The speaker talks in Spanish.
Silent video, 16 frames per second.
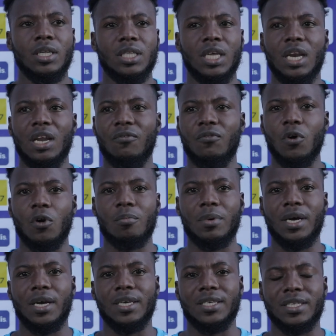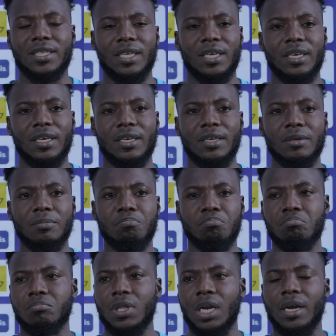de la forma este,
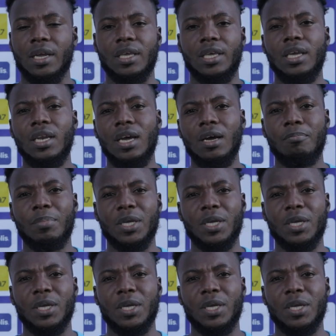tranquila,